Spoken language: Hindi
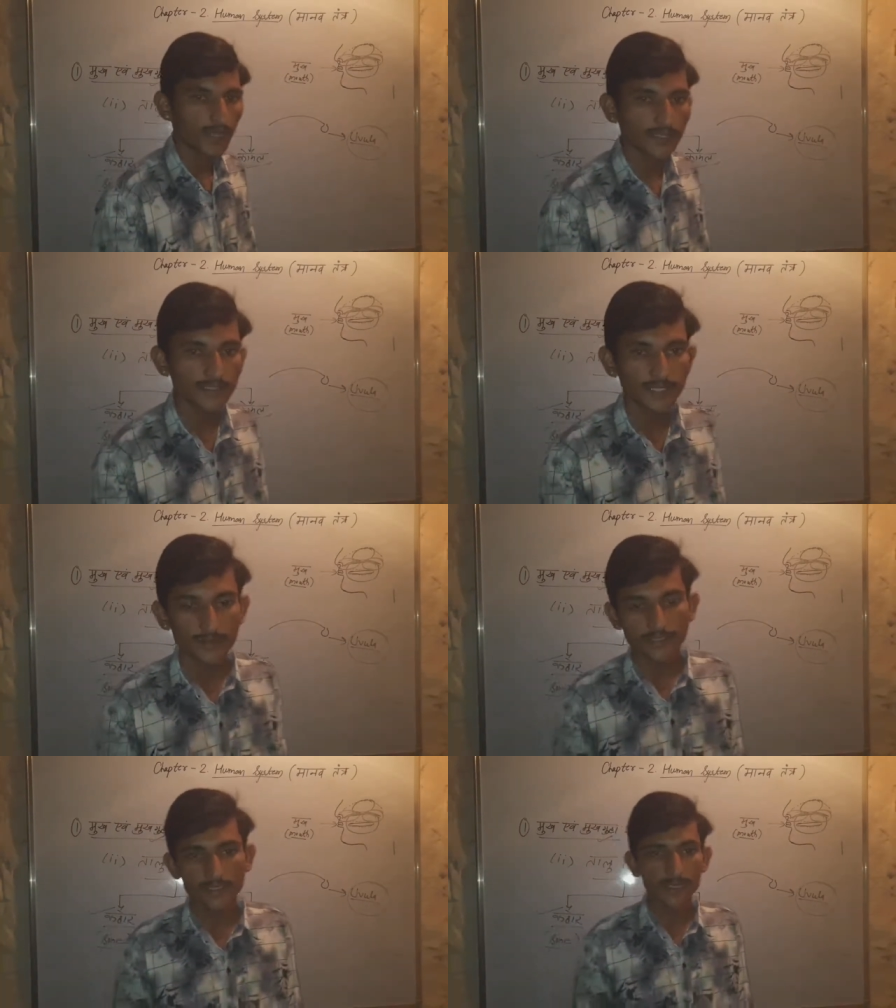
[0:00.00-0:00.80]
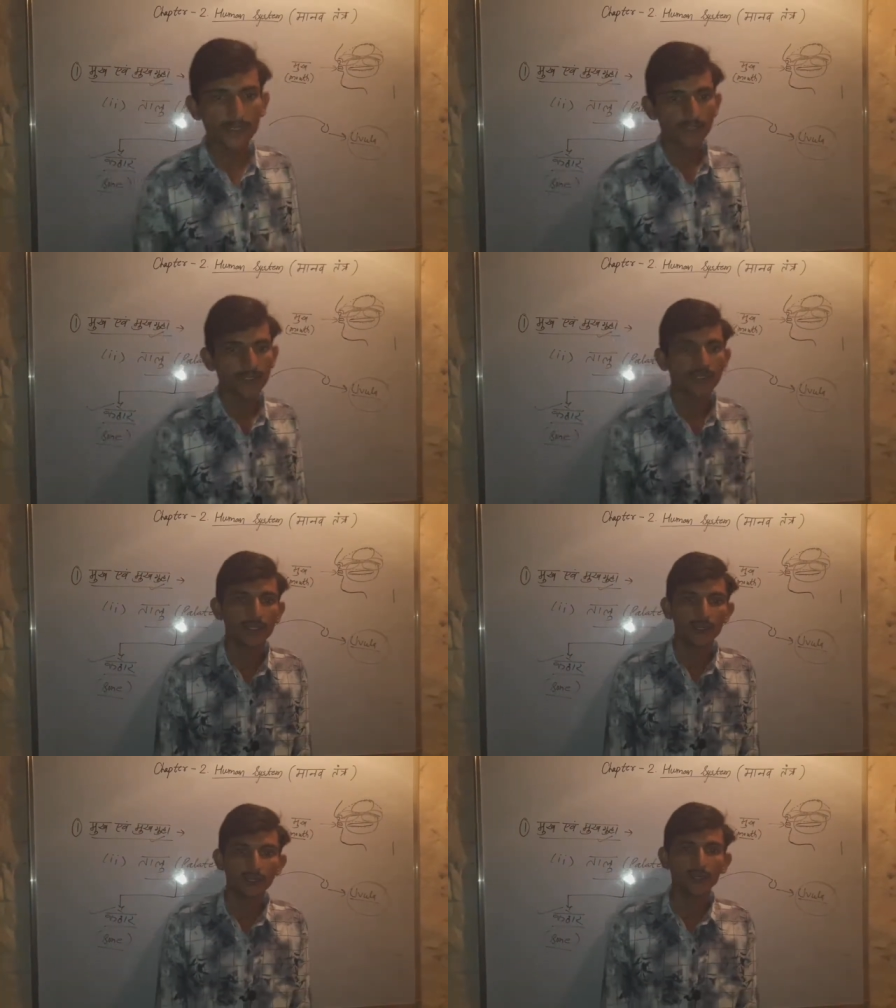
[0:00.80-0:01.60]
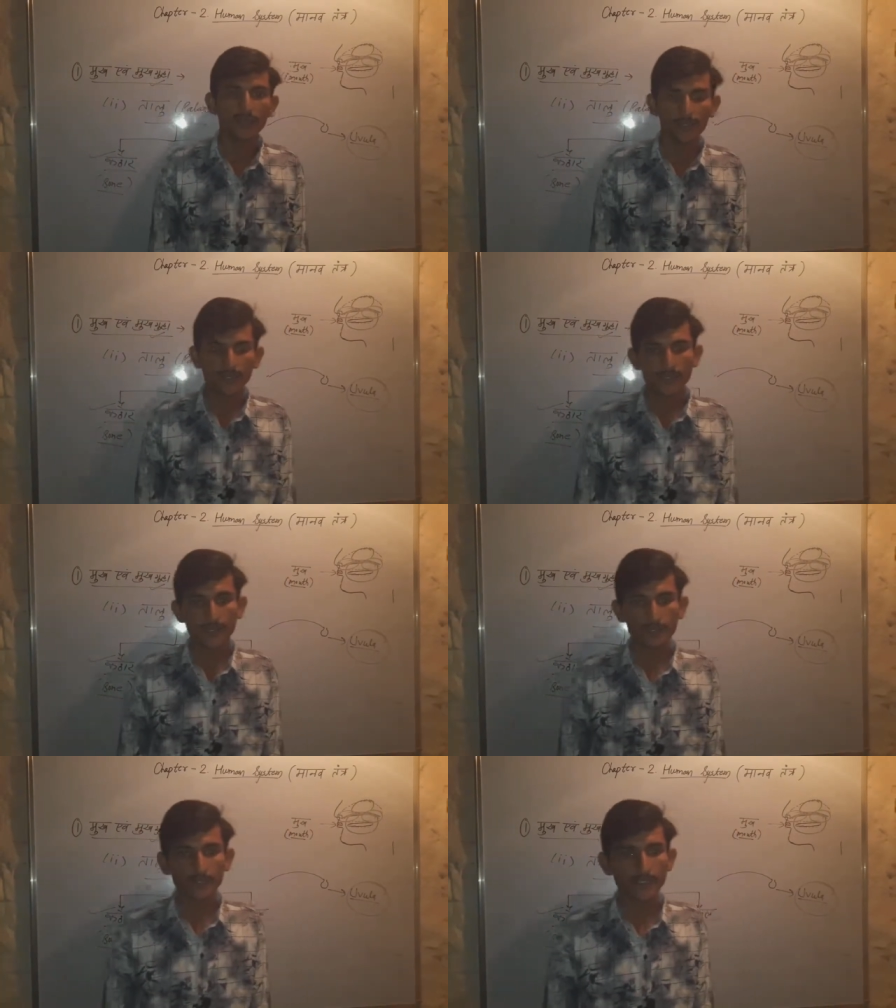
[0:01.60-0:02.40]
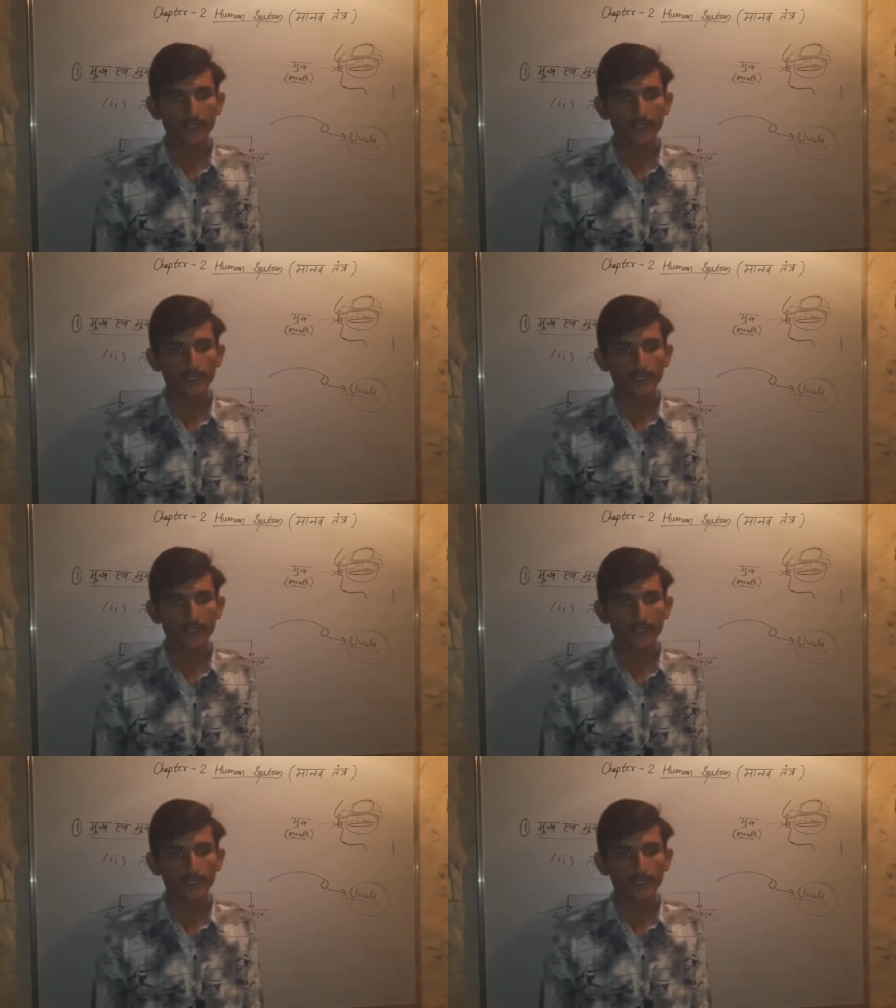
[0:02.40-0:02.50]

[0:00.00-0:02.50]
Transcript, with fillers: आज के लिए बस इतना ही अब हम अगली क्लास में